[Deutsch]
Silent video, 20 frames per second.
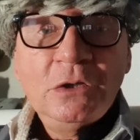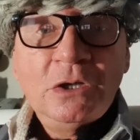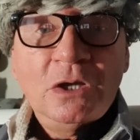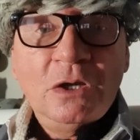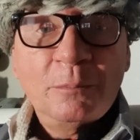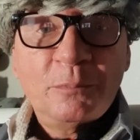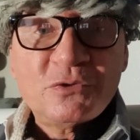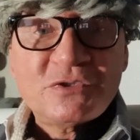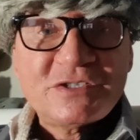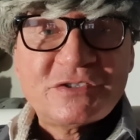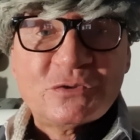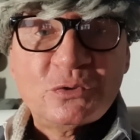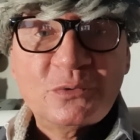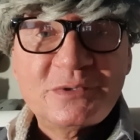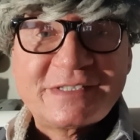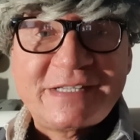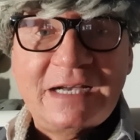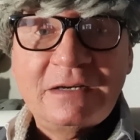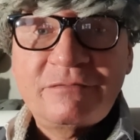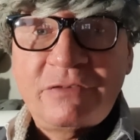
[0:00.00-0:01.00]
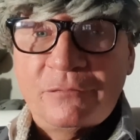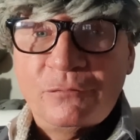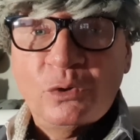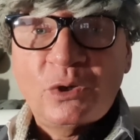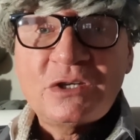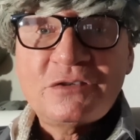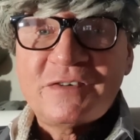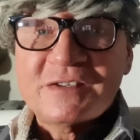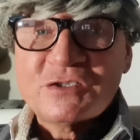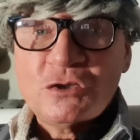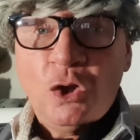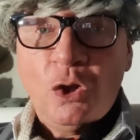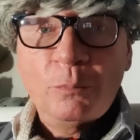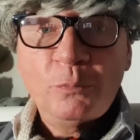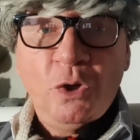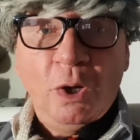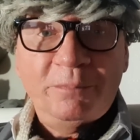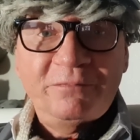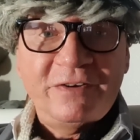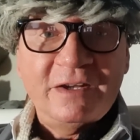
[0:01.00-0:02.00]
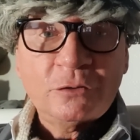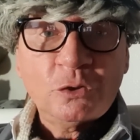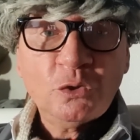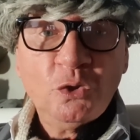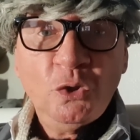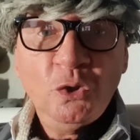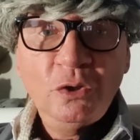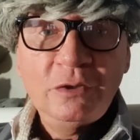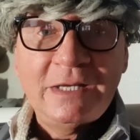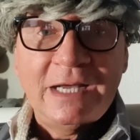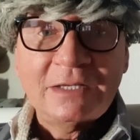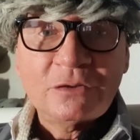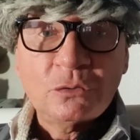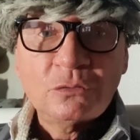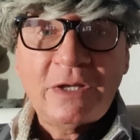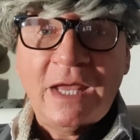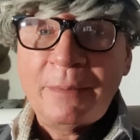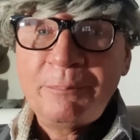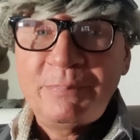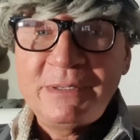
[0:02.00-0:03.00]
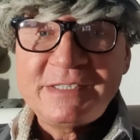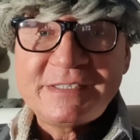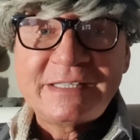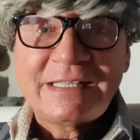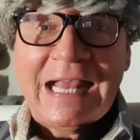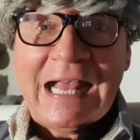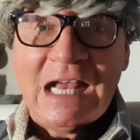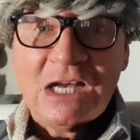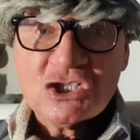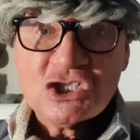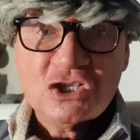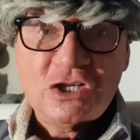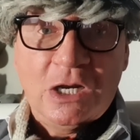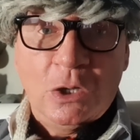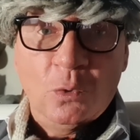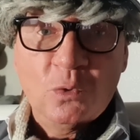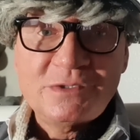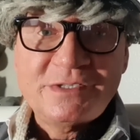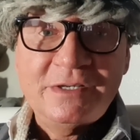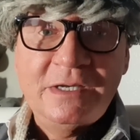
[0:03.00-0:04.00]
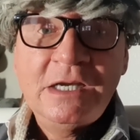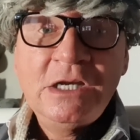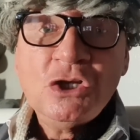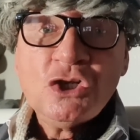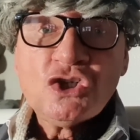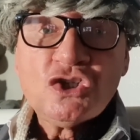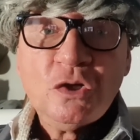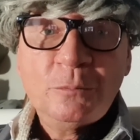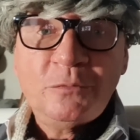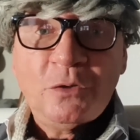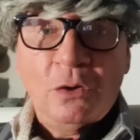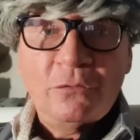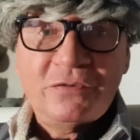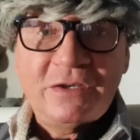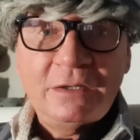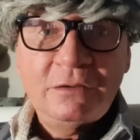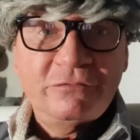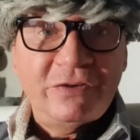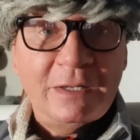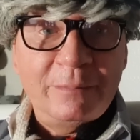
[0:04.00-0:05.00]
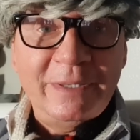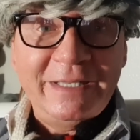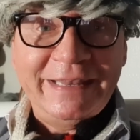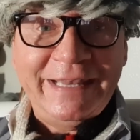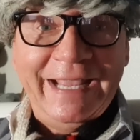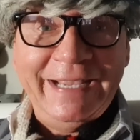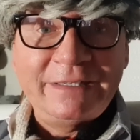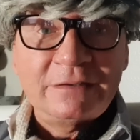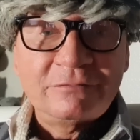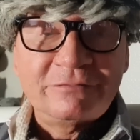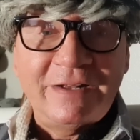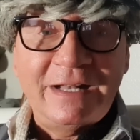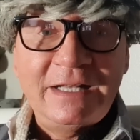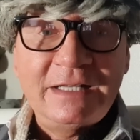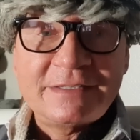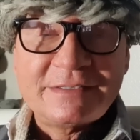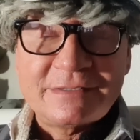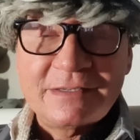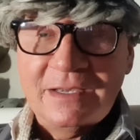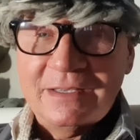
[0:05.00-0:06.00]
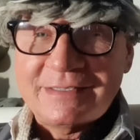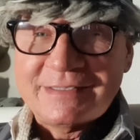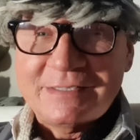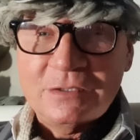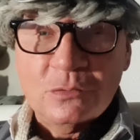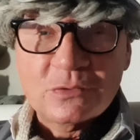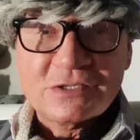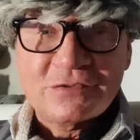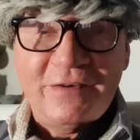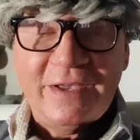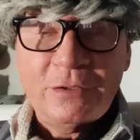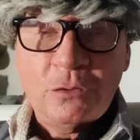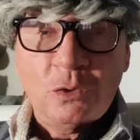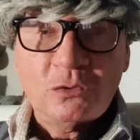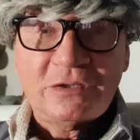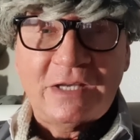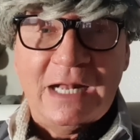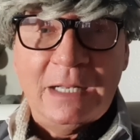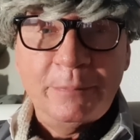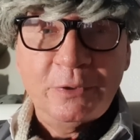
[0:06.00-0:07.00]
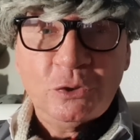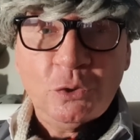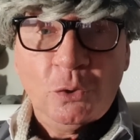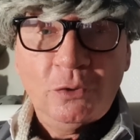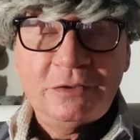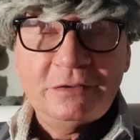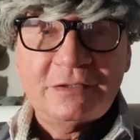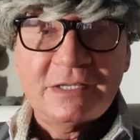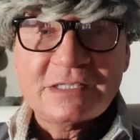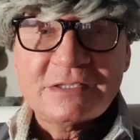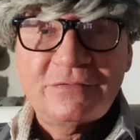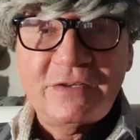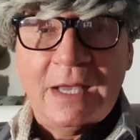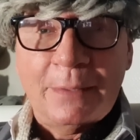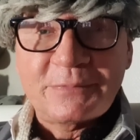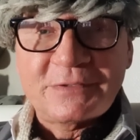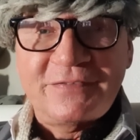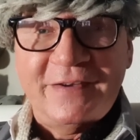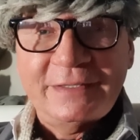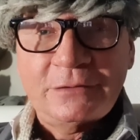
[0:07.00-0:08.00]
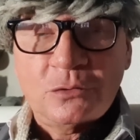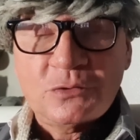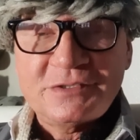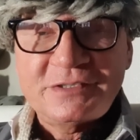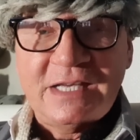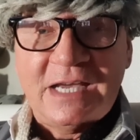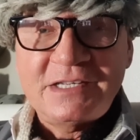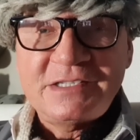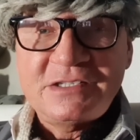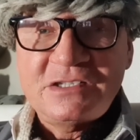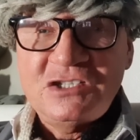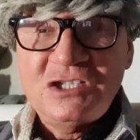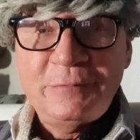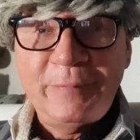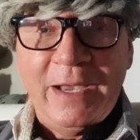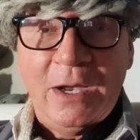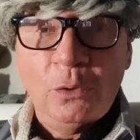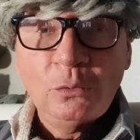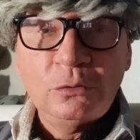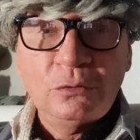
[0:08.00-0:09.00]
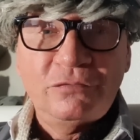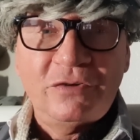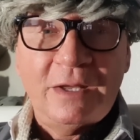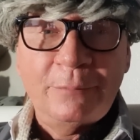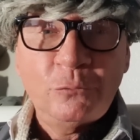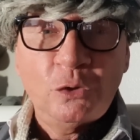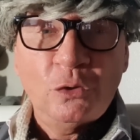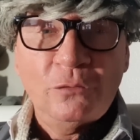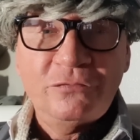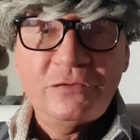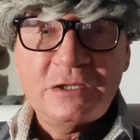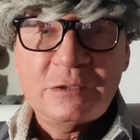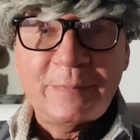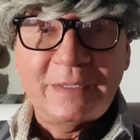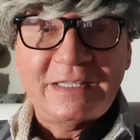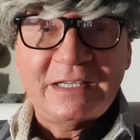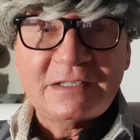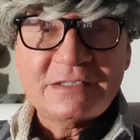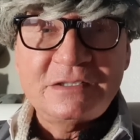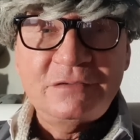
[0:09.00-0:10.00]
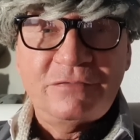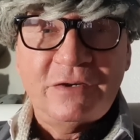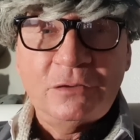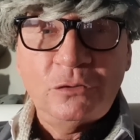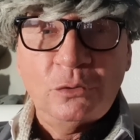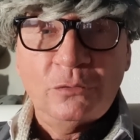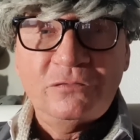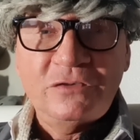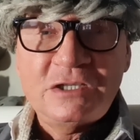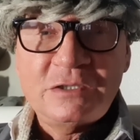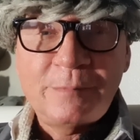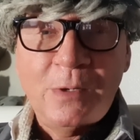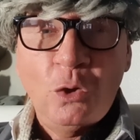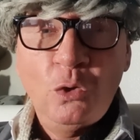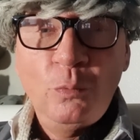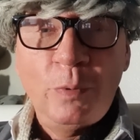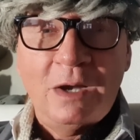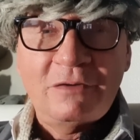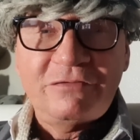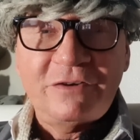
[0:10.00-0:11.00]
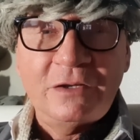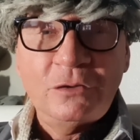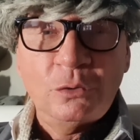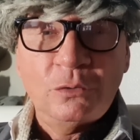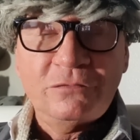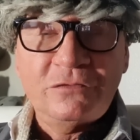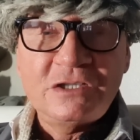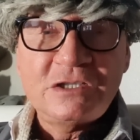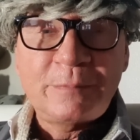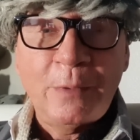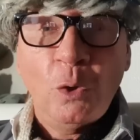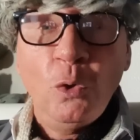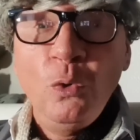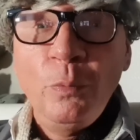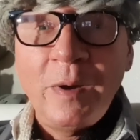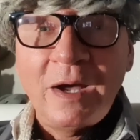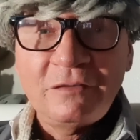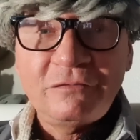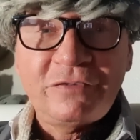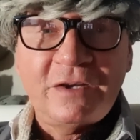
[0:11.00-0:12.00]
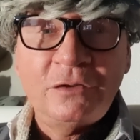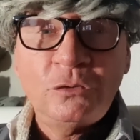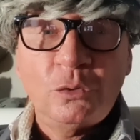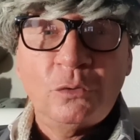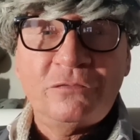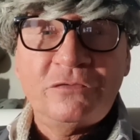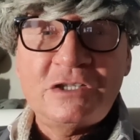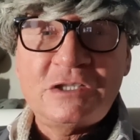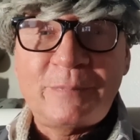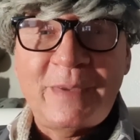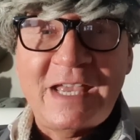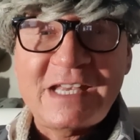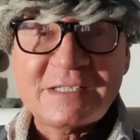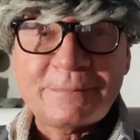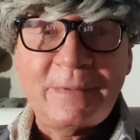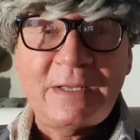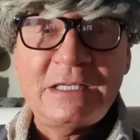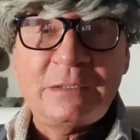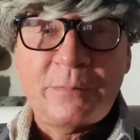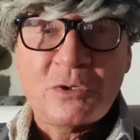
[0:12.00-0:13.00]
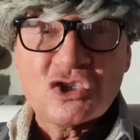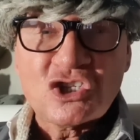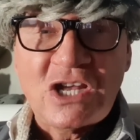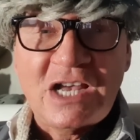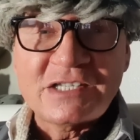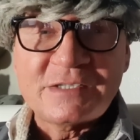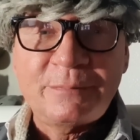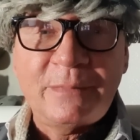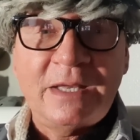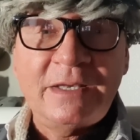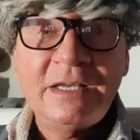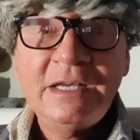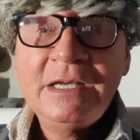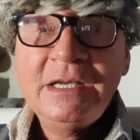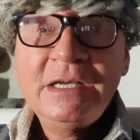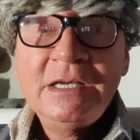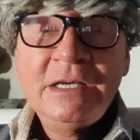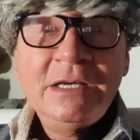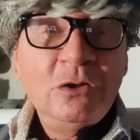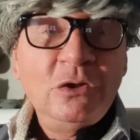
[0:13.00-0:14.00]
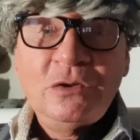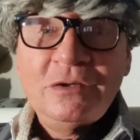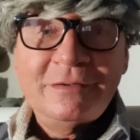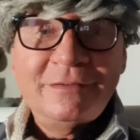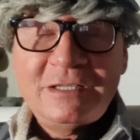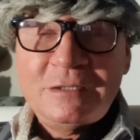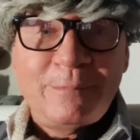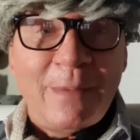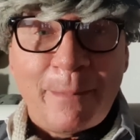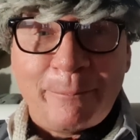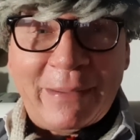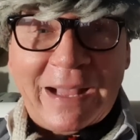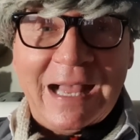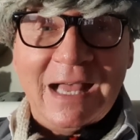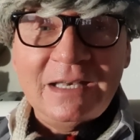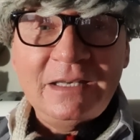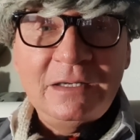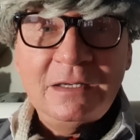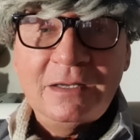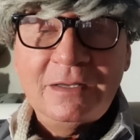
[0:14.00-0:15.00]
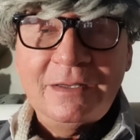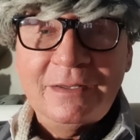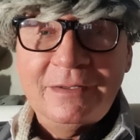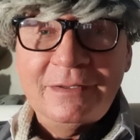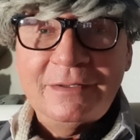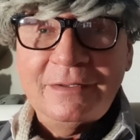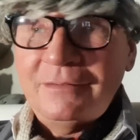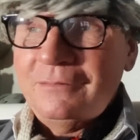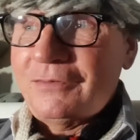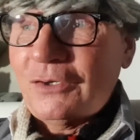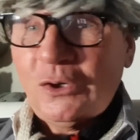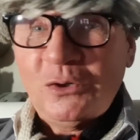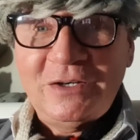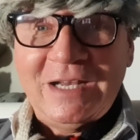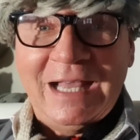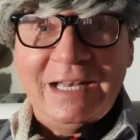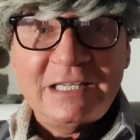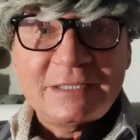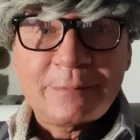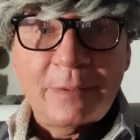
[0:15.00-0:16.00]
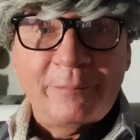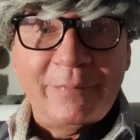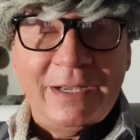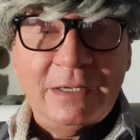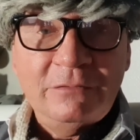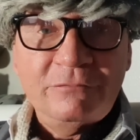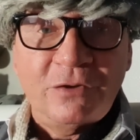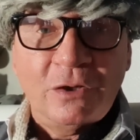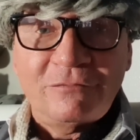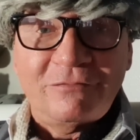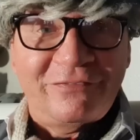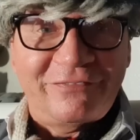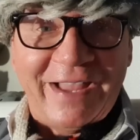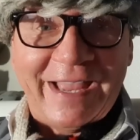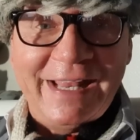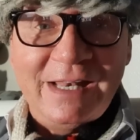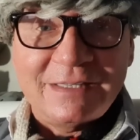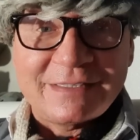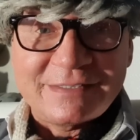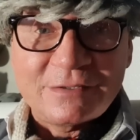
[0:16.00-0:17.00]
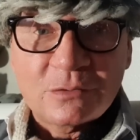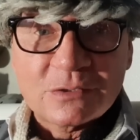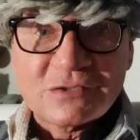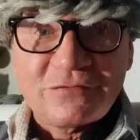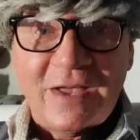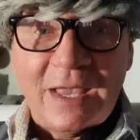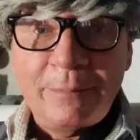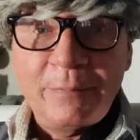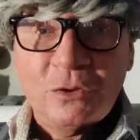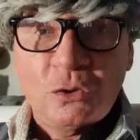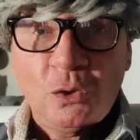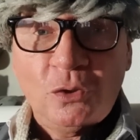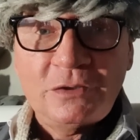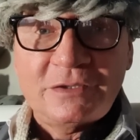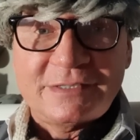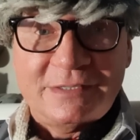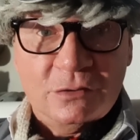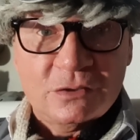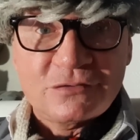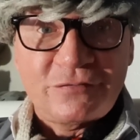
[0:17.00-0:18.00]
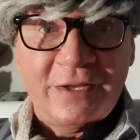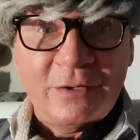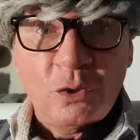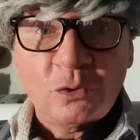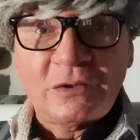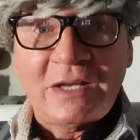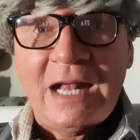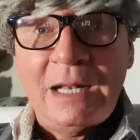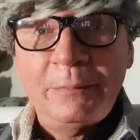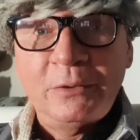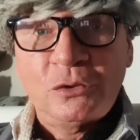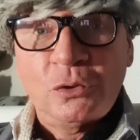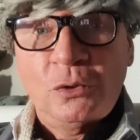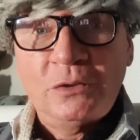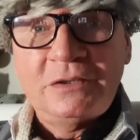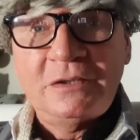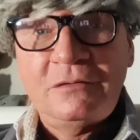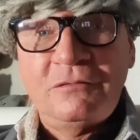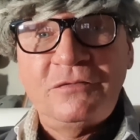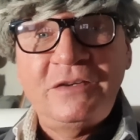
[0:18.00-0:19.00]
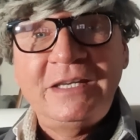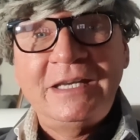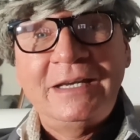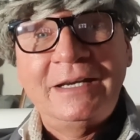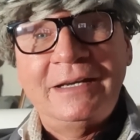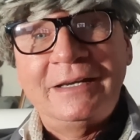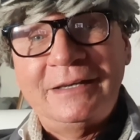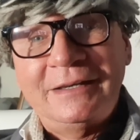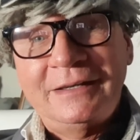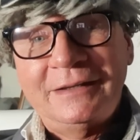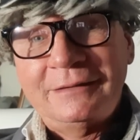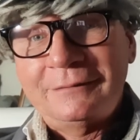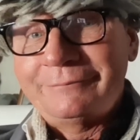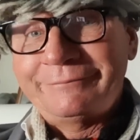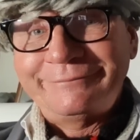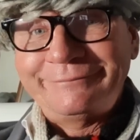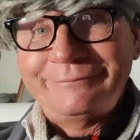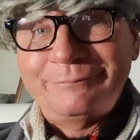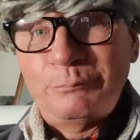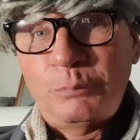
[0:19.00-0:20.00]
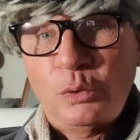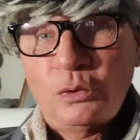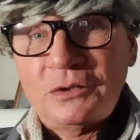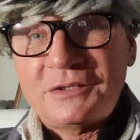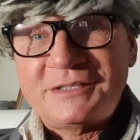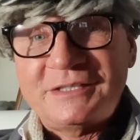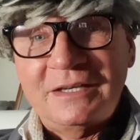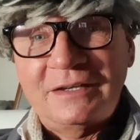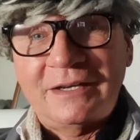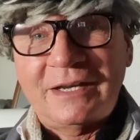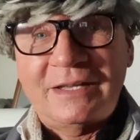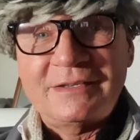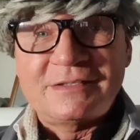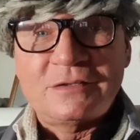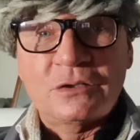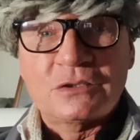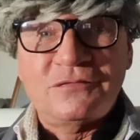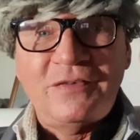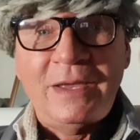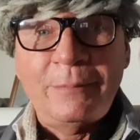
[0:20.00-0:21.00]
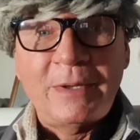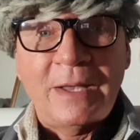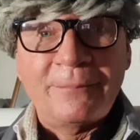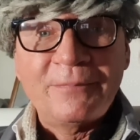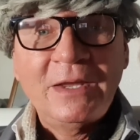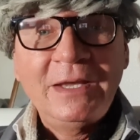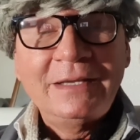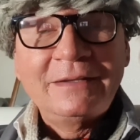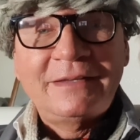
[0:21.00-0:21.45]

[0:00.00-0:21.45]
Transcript: Äh, böse Zungen sagen, wer wirklich was noch im Kopf hat und Hirn hat und ein bisschen Arsch in der Hose, stimmt auf jeden Fall mit Nein, weil äh, CO2-neutral bedeutet, dass wir ab 2030 nicht mehr Auto fahren dürfen, nicht mehr Taxi fahren dürfen, nicht mehr Uber fahren dürfen, nicht mehr U-Bahn fahren dürfen, nicht mehr S-Bahn, nicht mehr Straßenbahn, äh, nicht mehr Bahn. Äh, wir können gar nichts mehr machen, wir, weil CO2 bedeutet, CO2-neutral bedeutet, wir äh, produzieren kein CO2 mehr.